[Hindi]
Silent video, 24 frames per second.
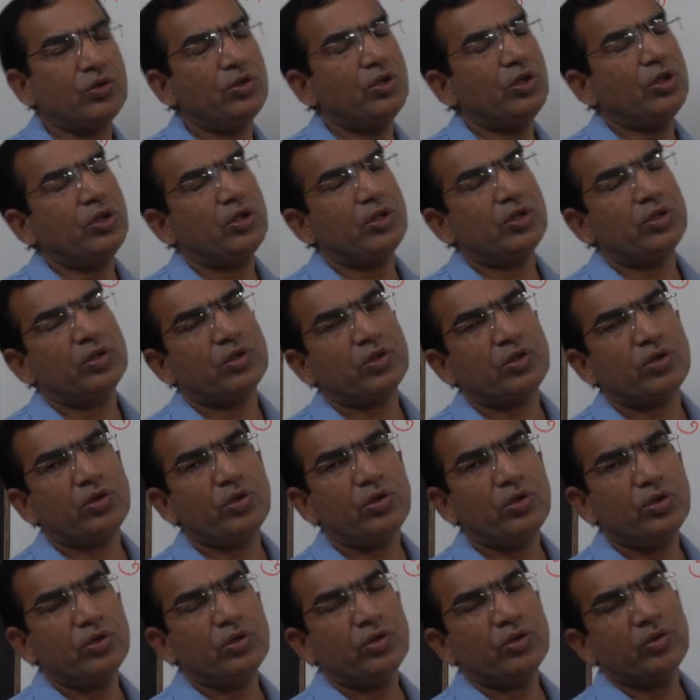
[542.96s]
हो तो
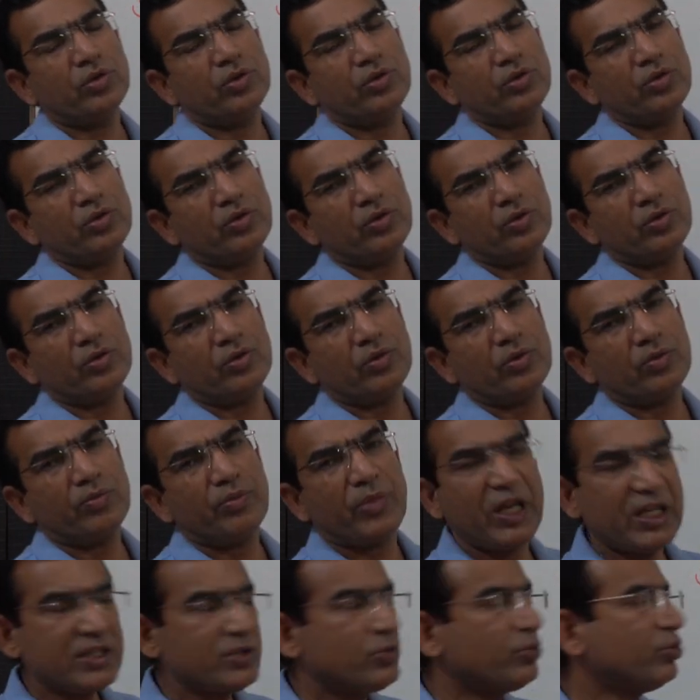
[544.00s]

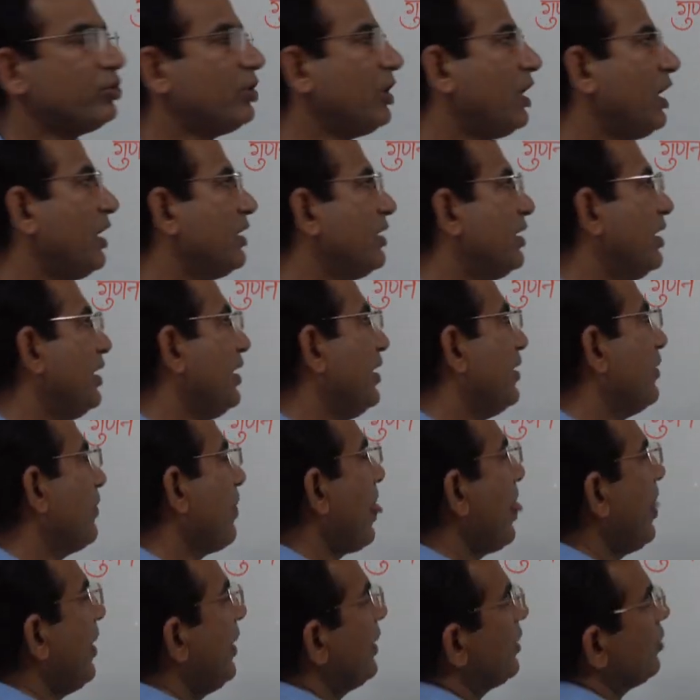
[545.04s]
प्लस उत्तर आता है
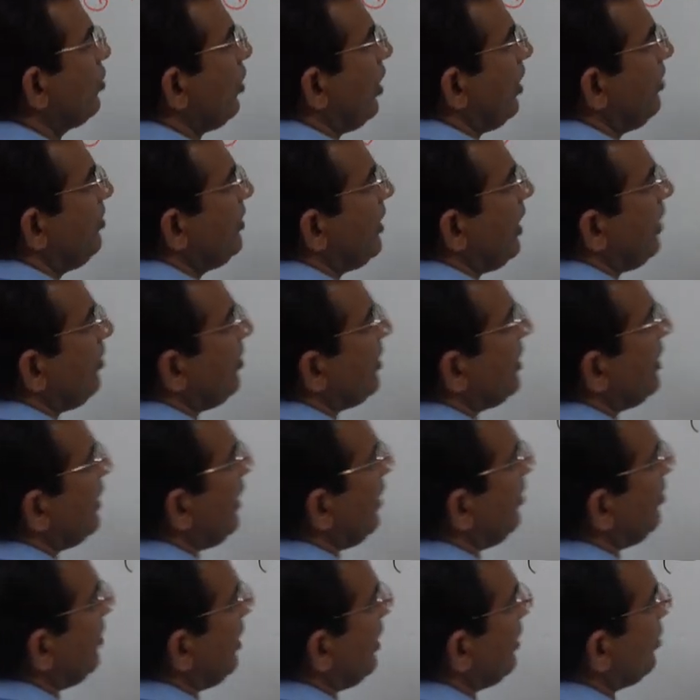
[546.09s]
तो अब यहाँ पे
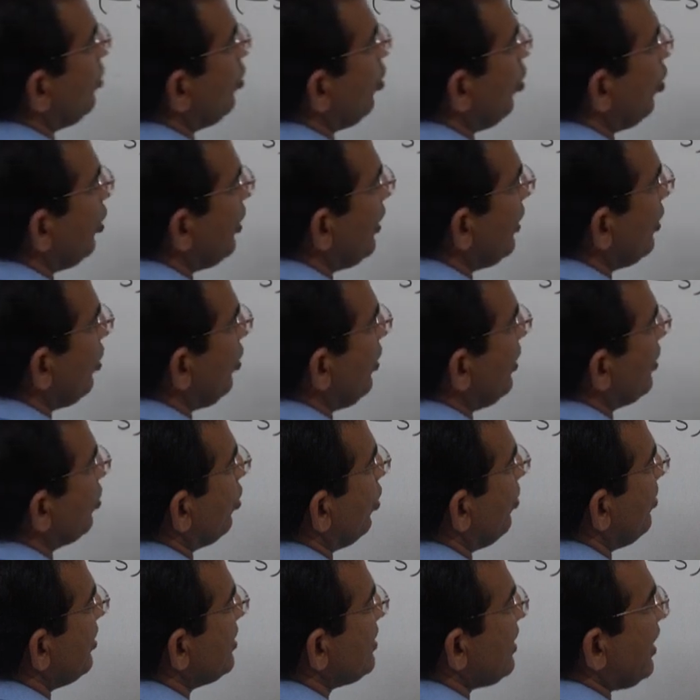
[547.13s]
देखिए हमने दो की की है
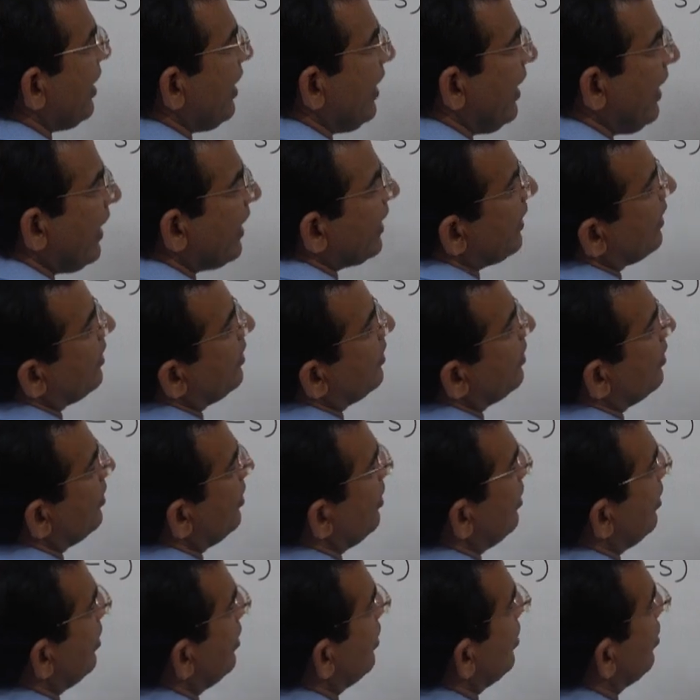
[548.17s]
दो में से एक
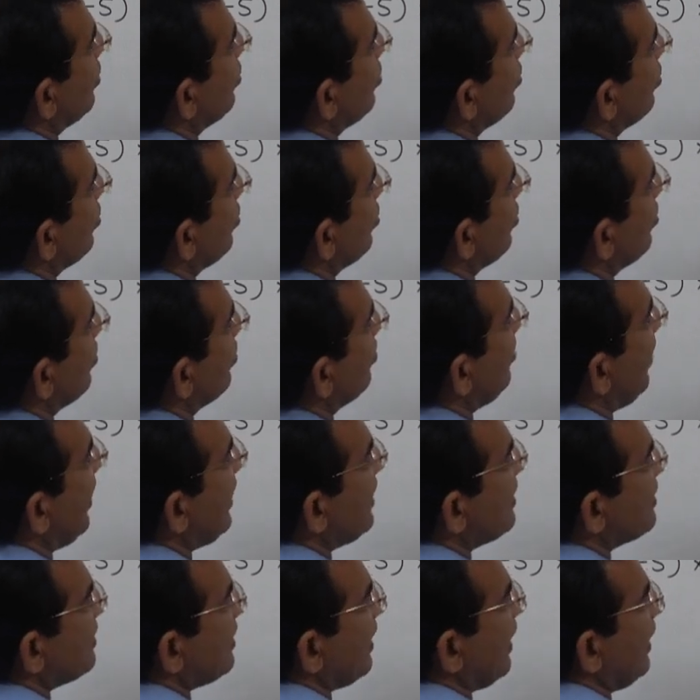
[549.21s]

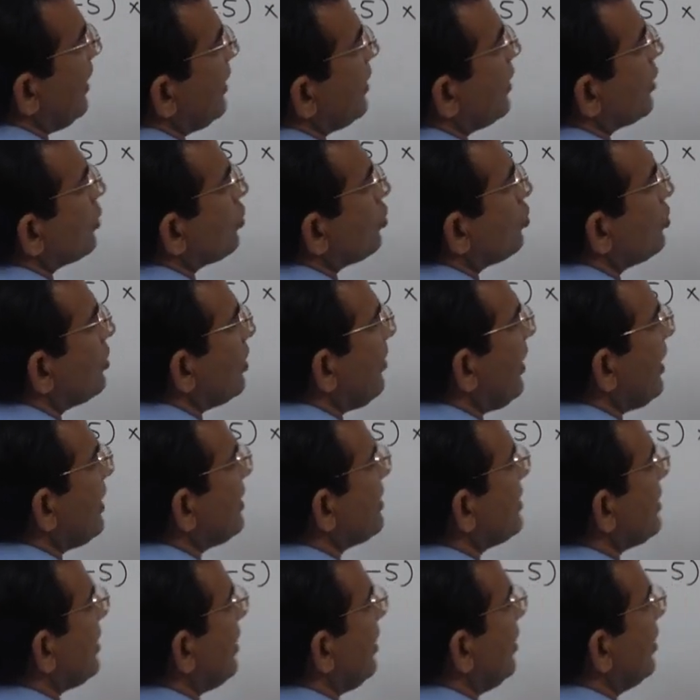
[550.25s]
माइनस का है तो उत्तर
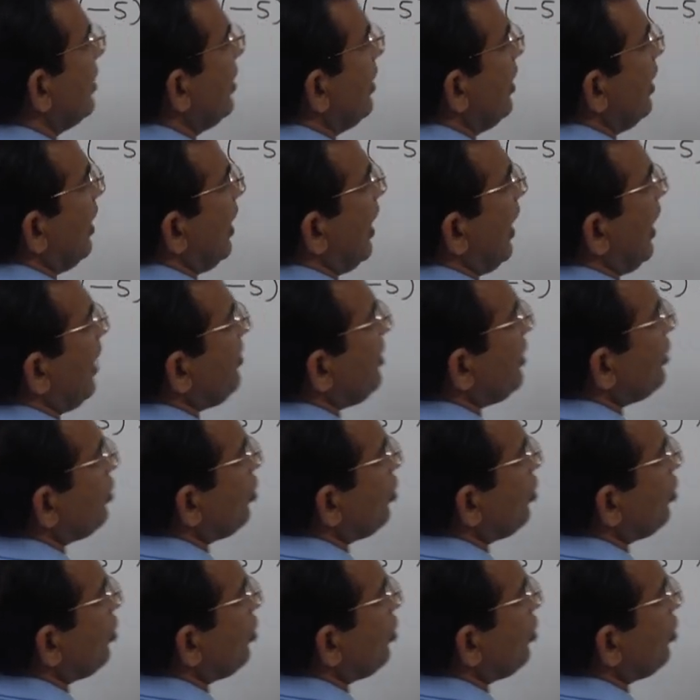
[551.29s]
माइनस का अब ये